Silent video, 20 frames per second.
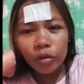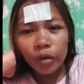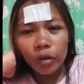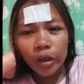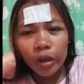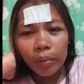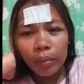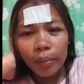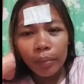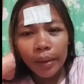
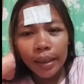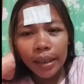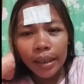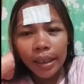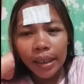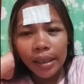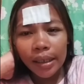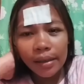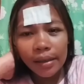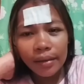Joy
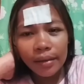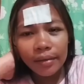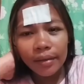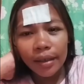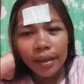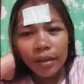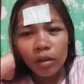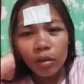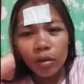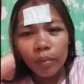Bandihes.
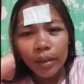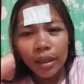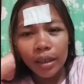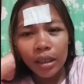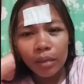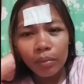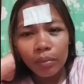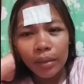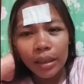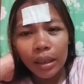Edol, eh,
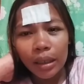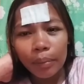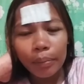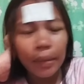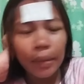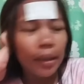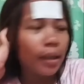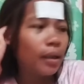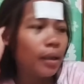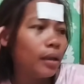bakit may
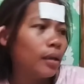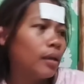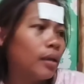tapal?